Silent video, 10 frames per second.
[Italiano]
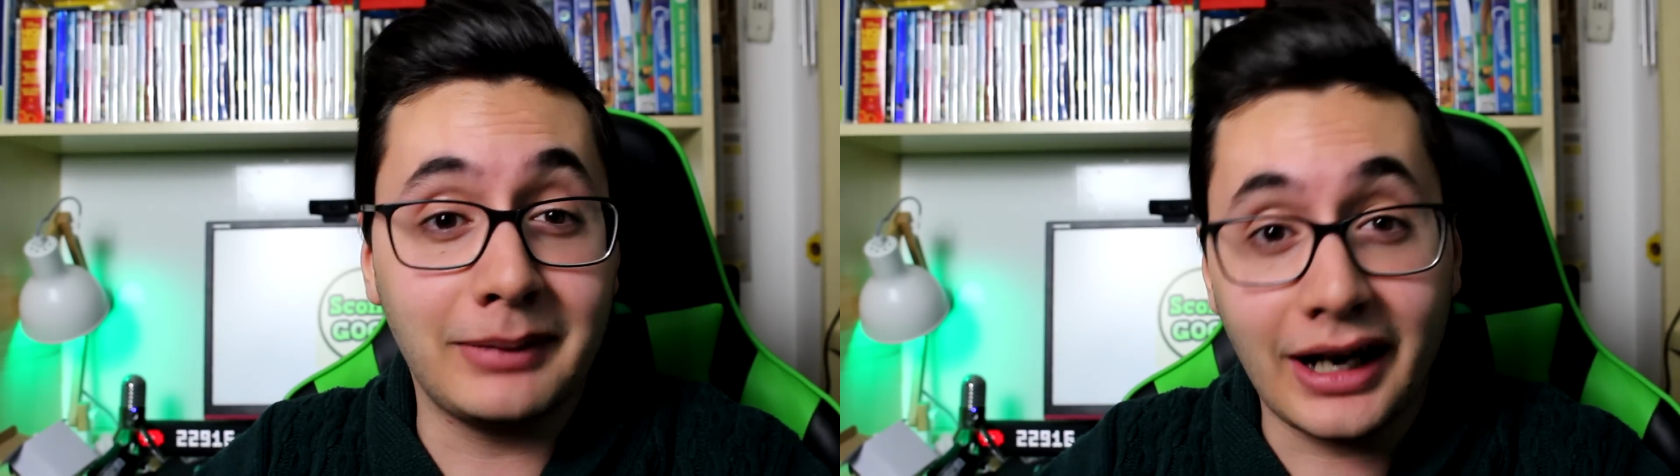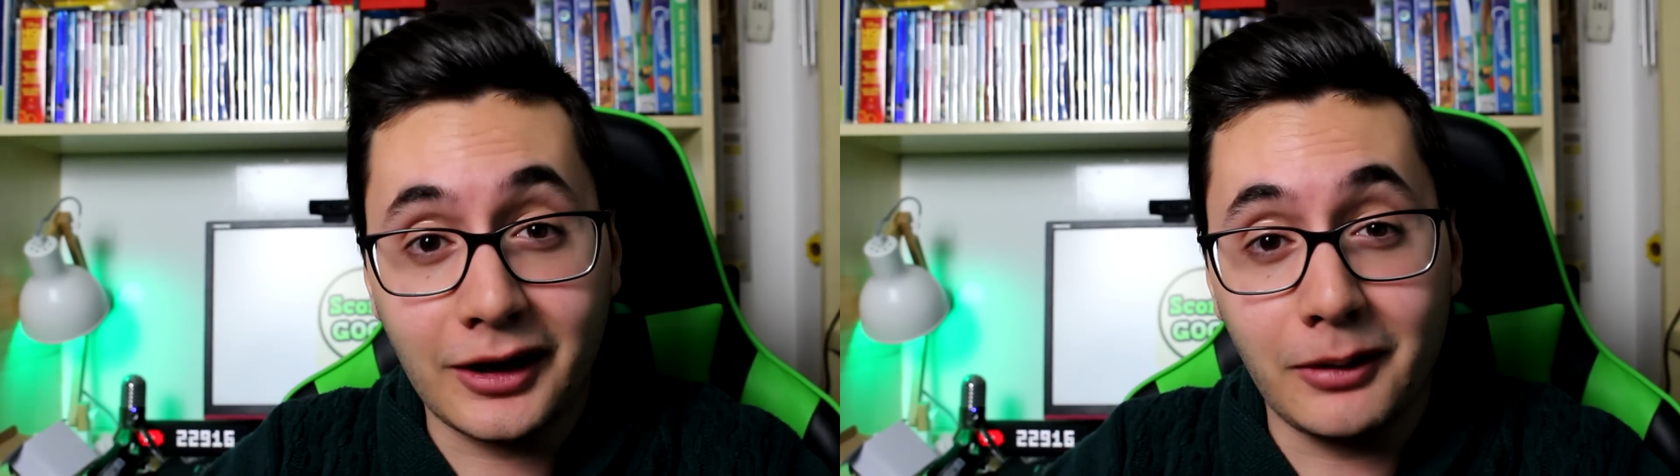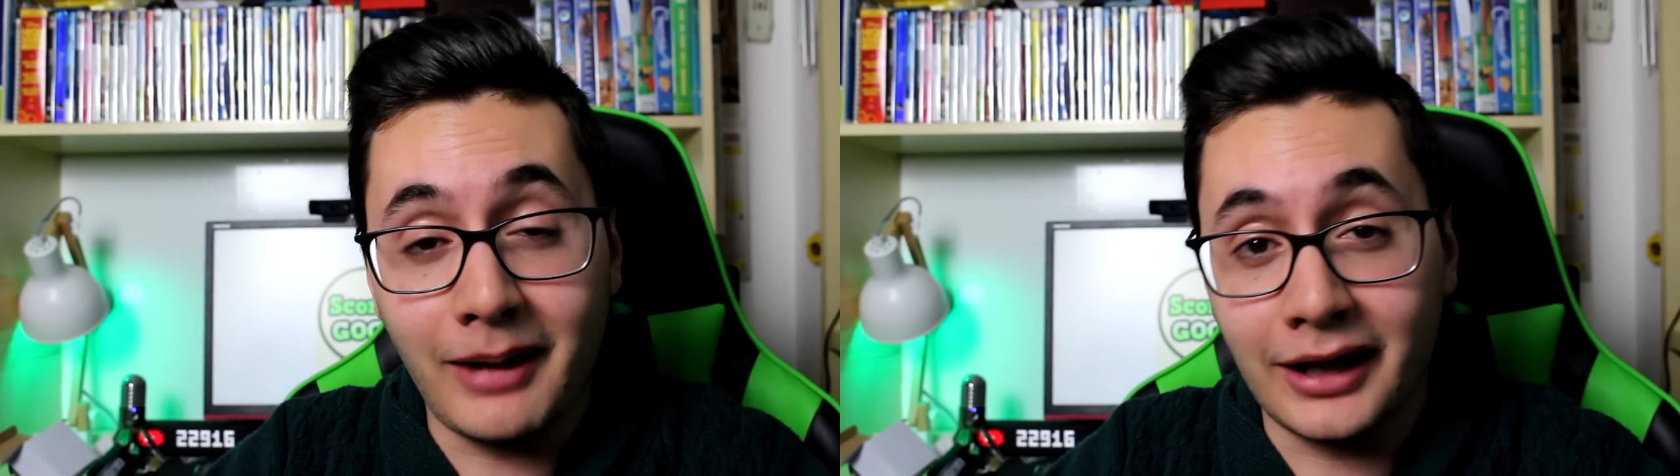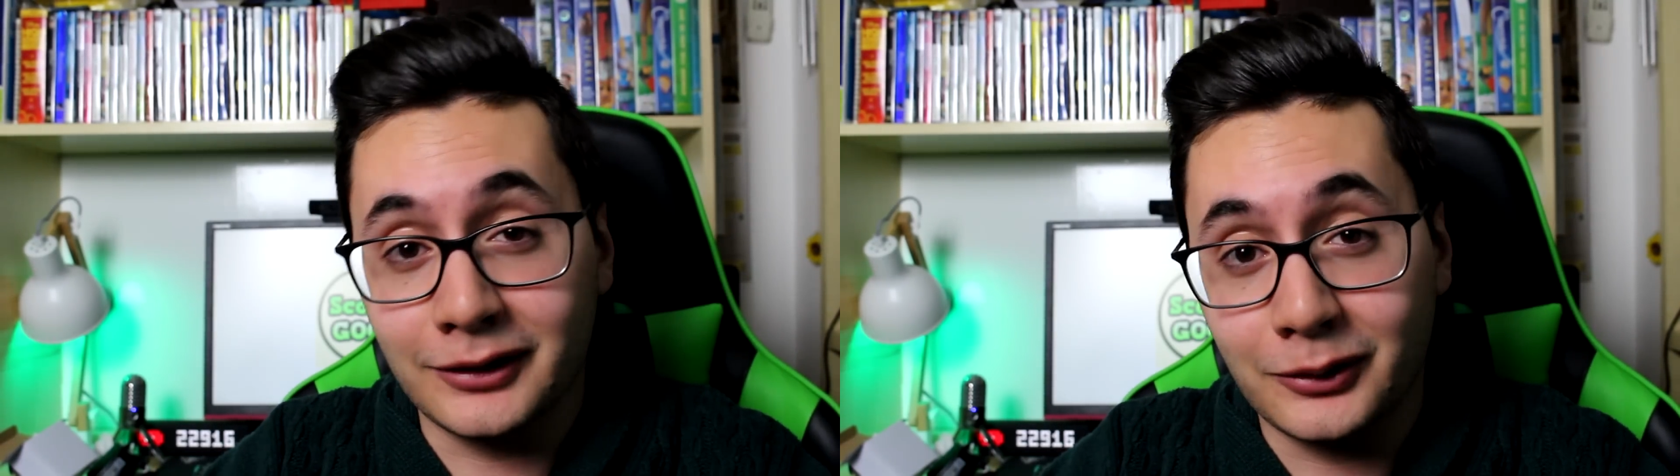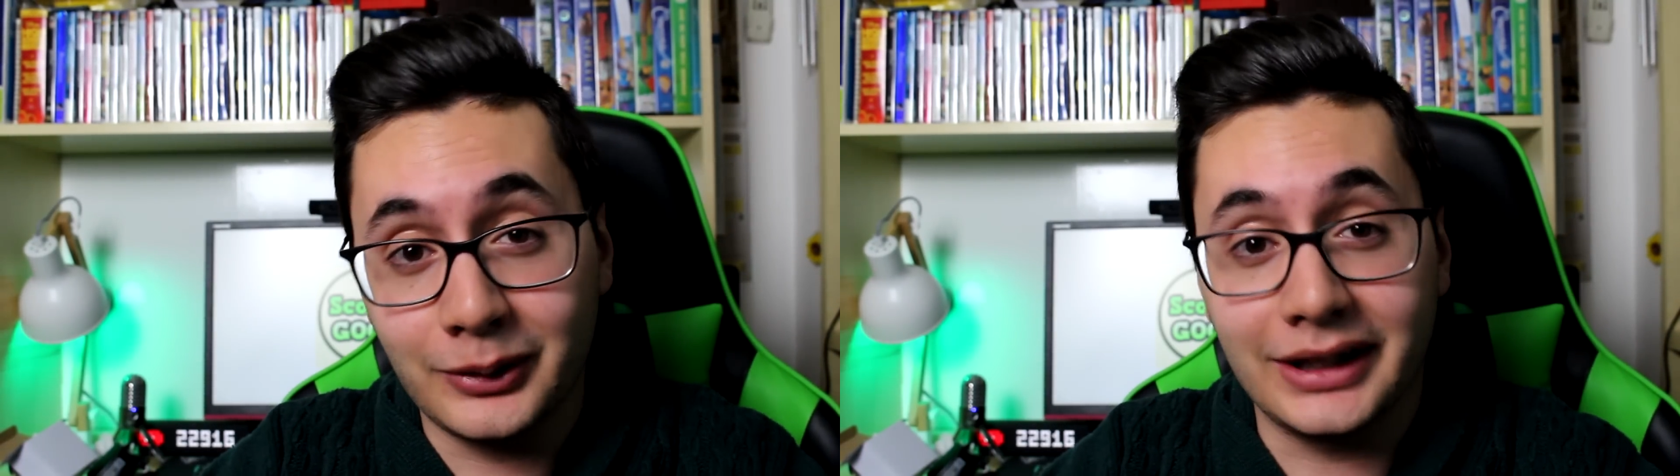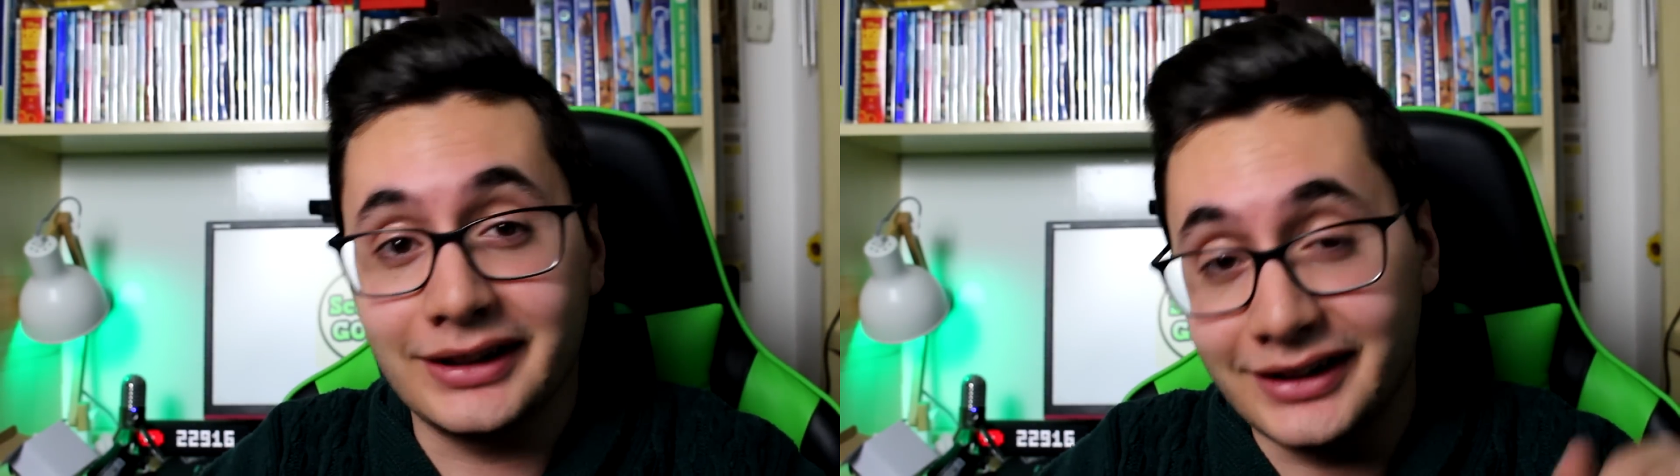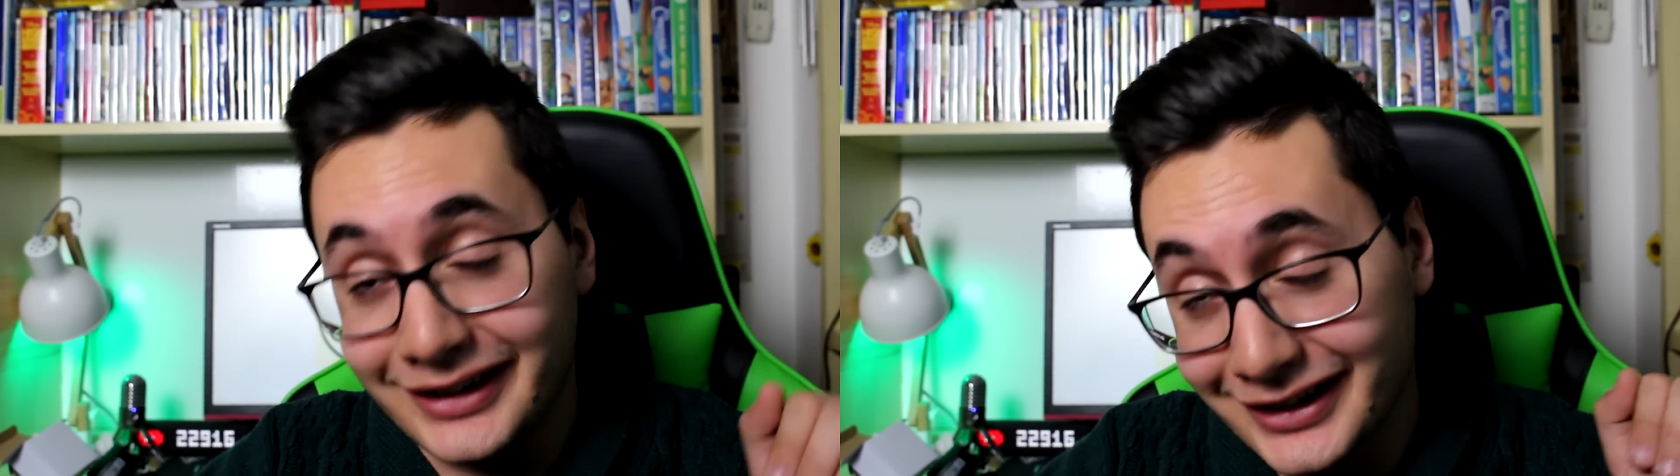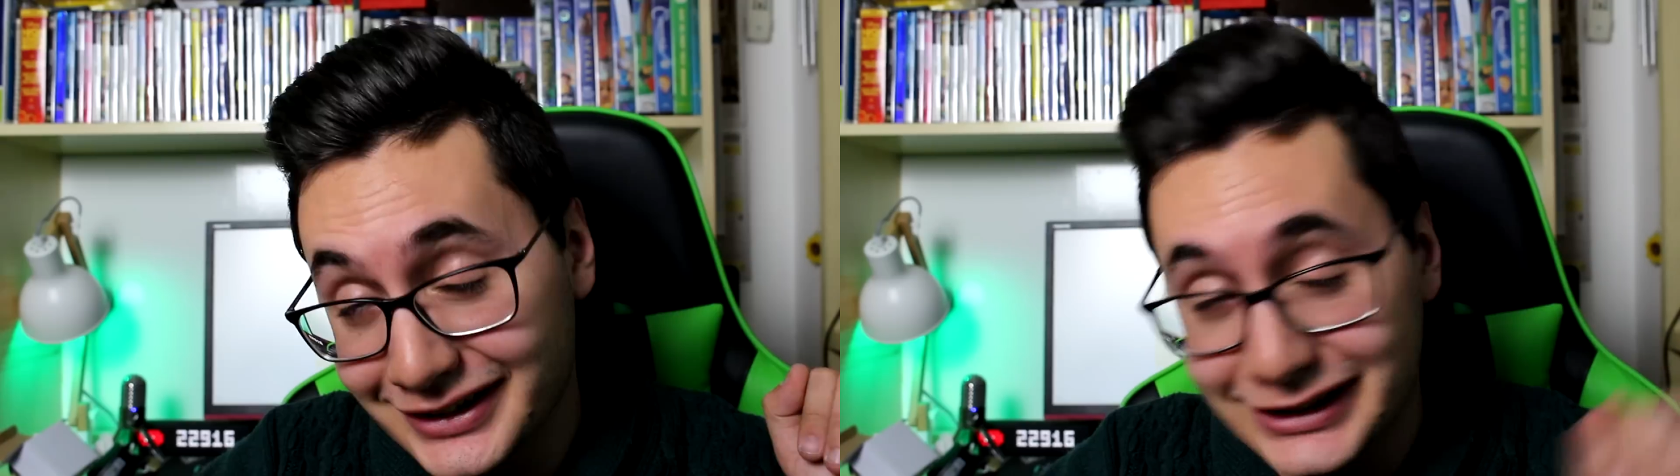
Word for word: Mi raccomando, quindi